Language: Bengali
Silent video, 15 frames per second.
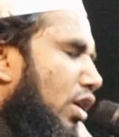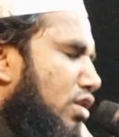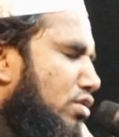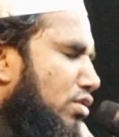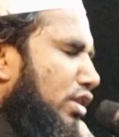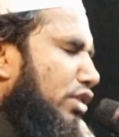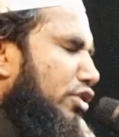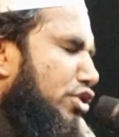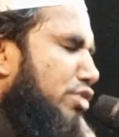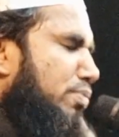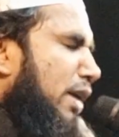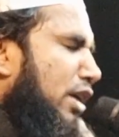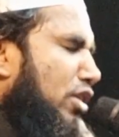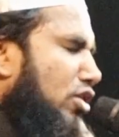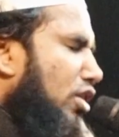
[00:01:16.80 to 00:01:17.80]
হজরত
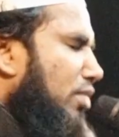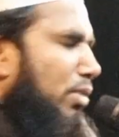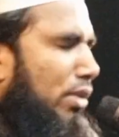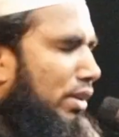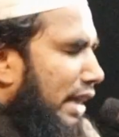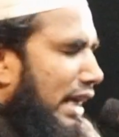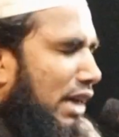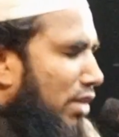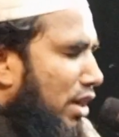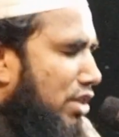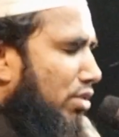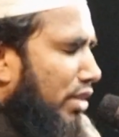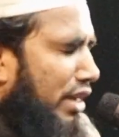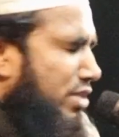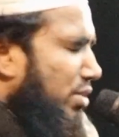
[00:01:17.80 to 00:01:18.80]
ওসমান কবর থেকে
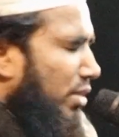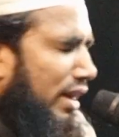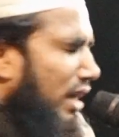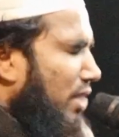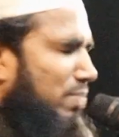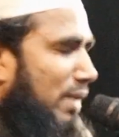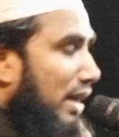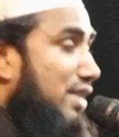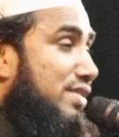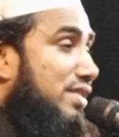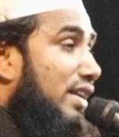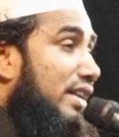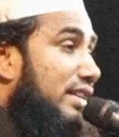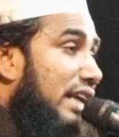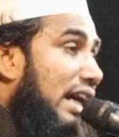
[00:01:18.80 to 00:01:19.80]
অজরে চোখের পানি
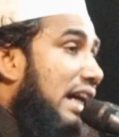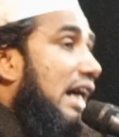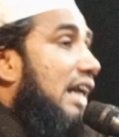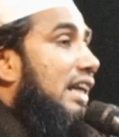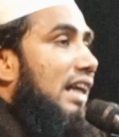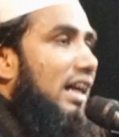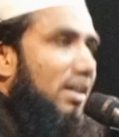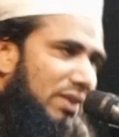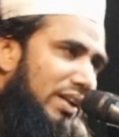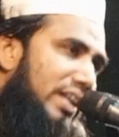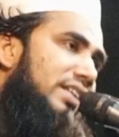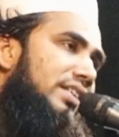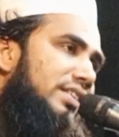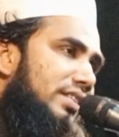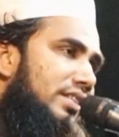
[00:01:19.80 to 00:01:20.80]
ছেড়ে দিয়ে কান্না
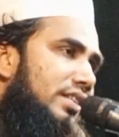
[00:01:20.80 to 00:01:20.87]
করেন